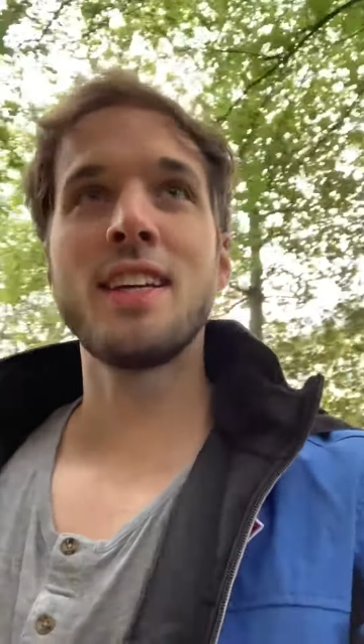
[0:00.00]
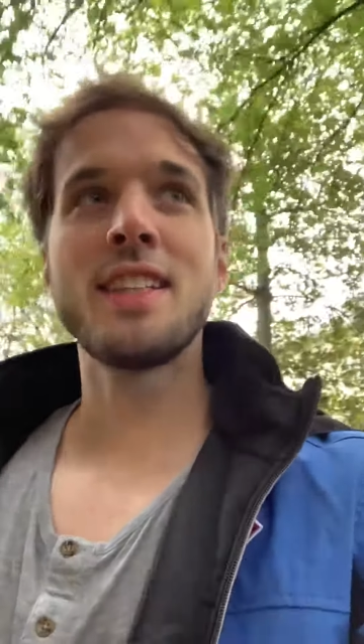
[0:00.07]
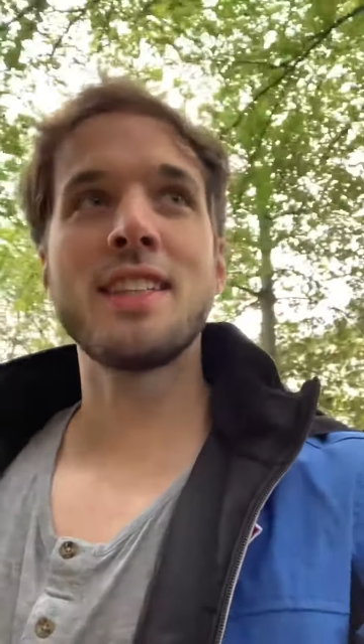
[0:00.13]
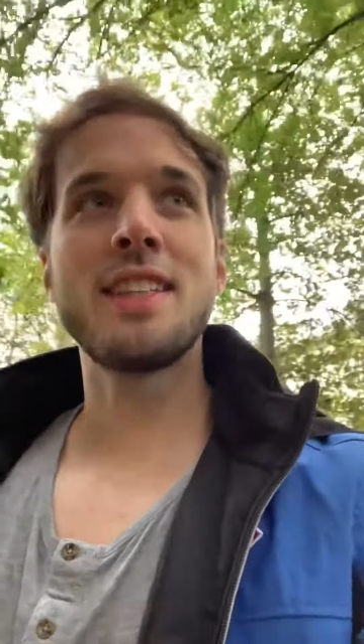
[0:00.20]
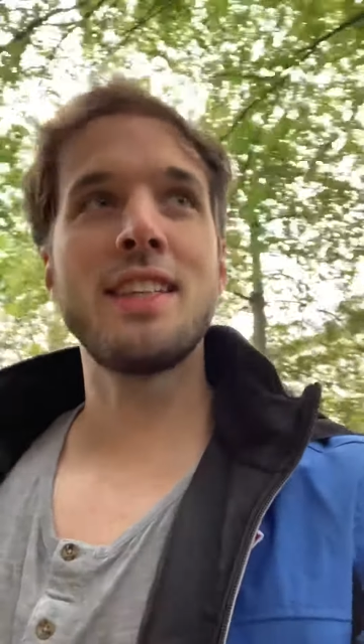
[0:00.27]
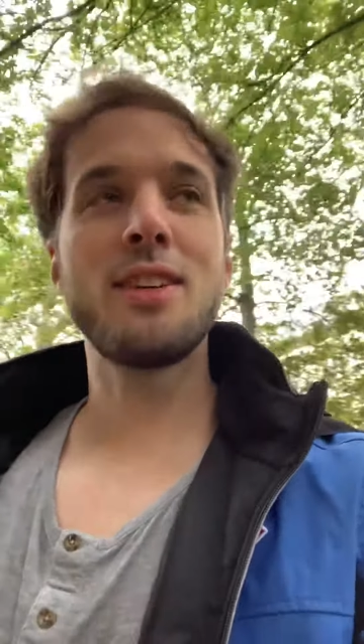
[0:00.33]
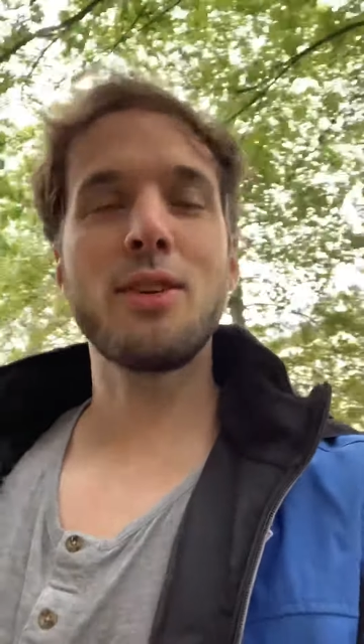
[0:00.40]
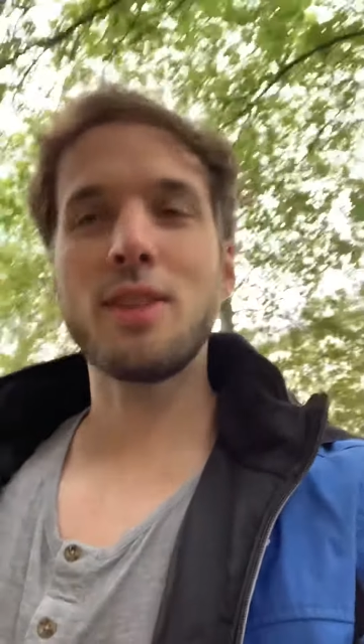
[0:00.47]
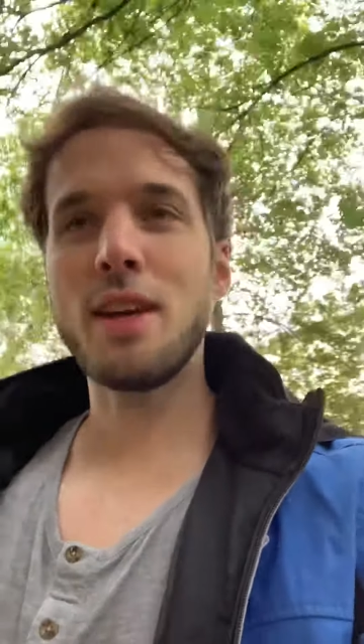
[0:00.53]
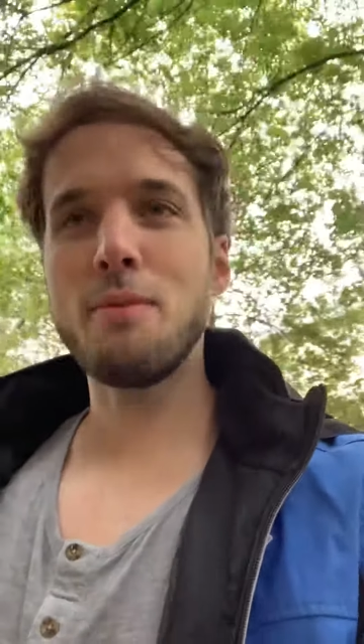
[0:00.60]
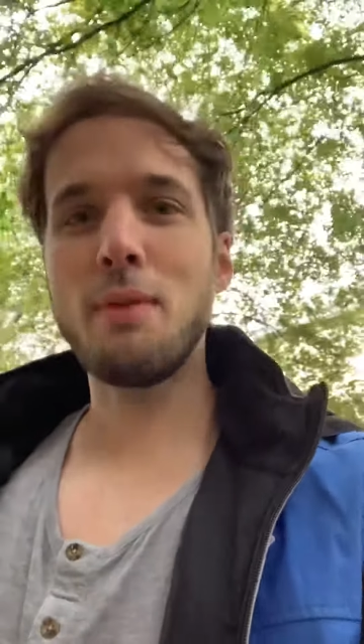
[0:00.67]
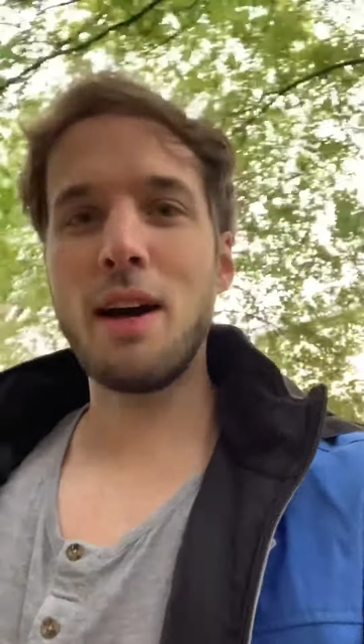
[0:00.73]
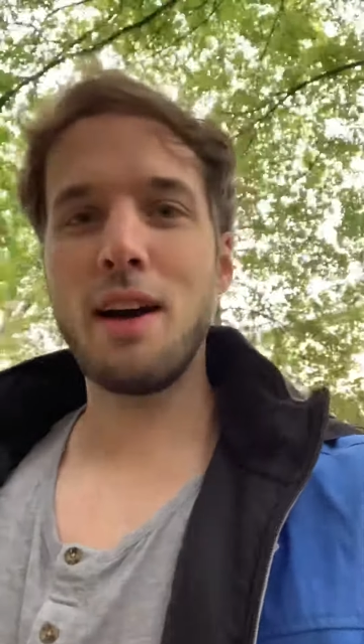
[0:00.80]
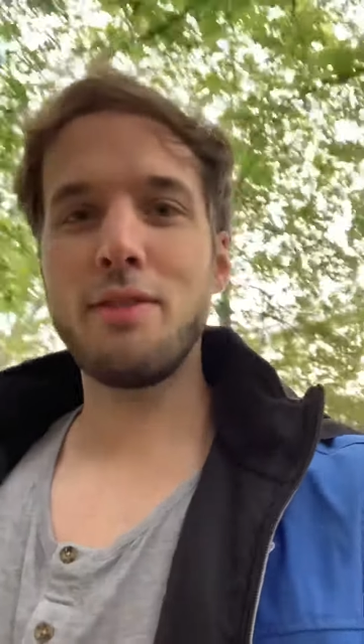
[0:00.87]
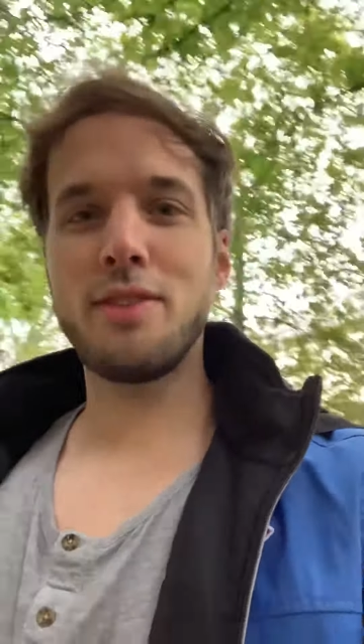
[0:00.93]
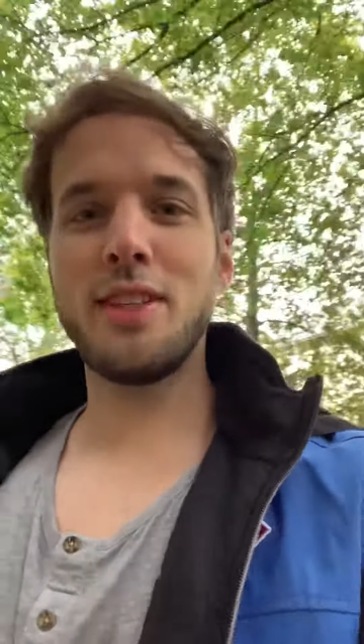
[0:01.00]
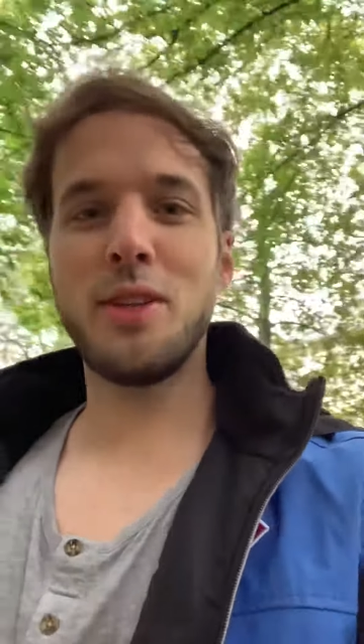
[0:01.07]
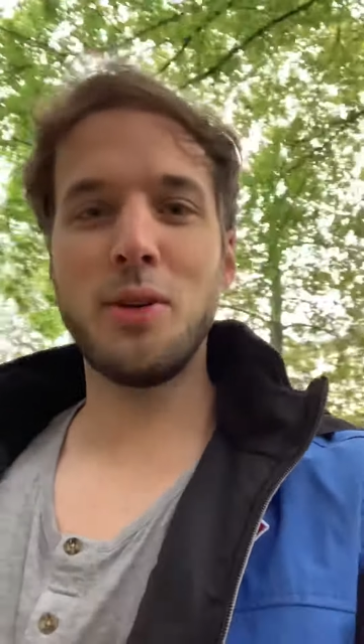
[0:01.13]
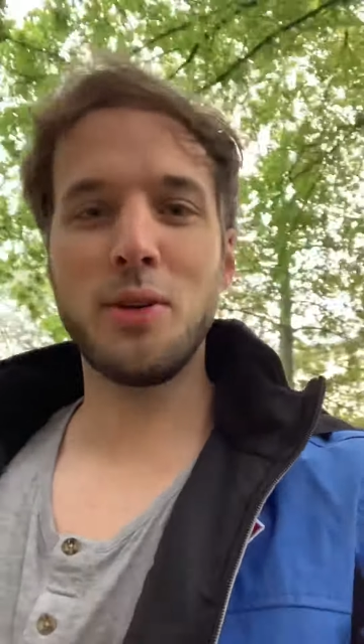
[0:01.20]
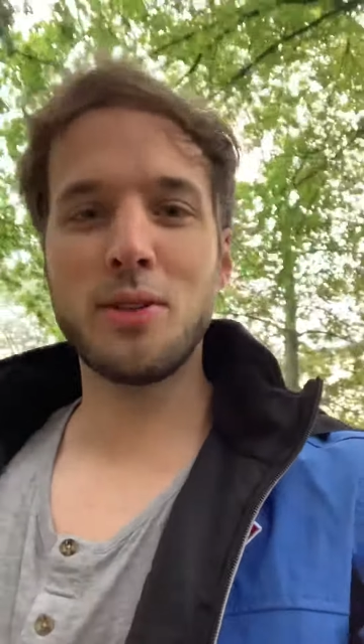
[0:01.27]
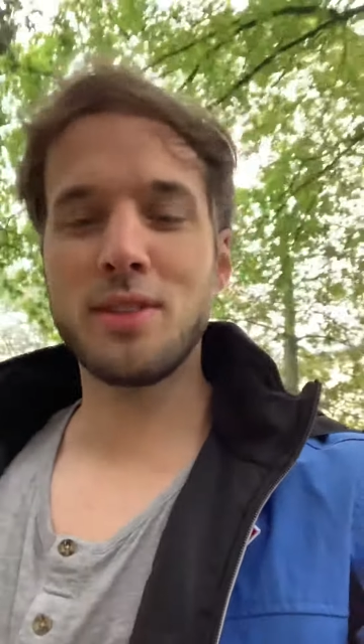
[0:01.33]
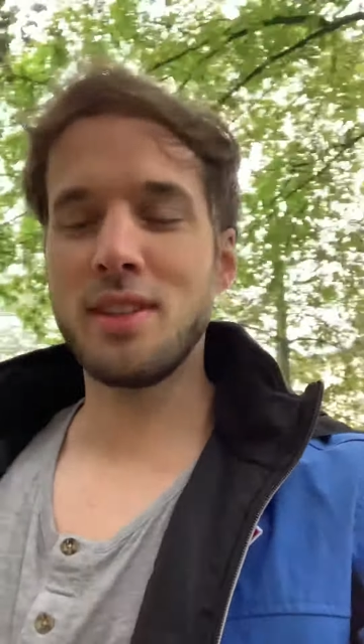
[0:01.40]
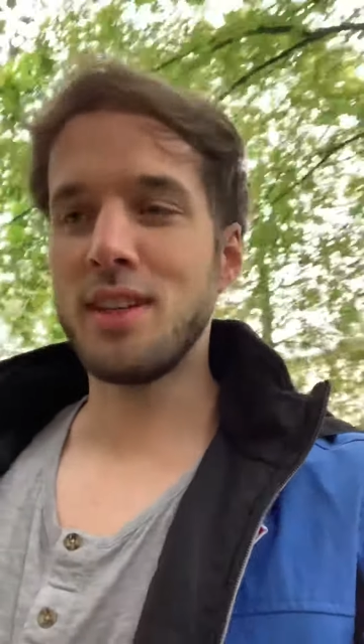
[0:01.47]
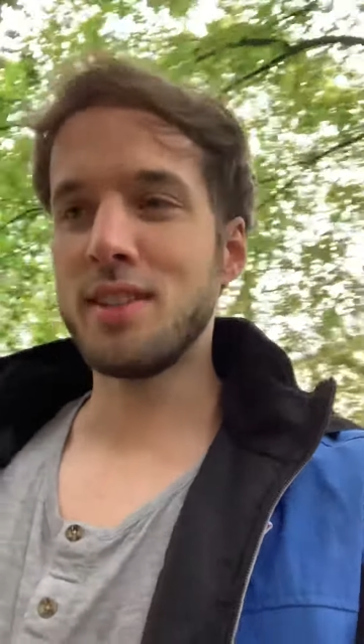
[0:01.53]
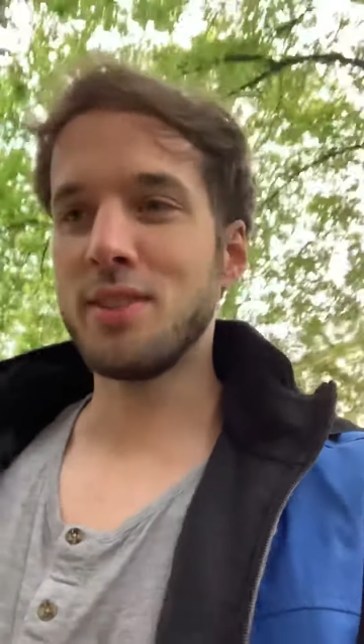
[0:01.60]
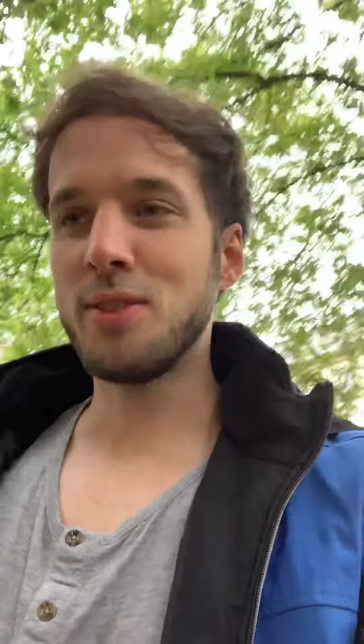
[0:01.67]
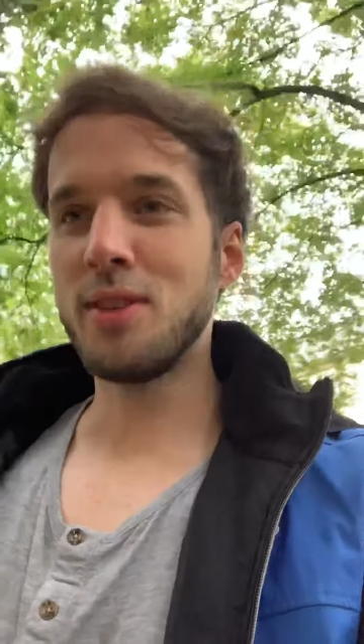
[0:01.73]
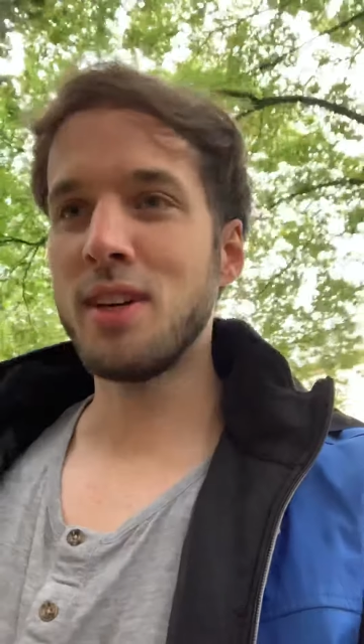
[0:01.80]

die JMA-Videos, also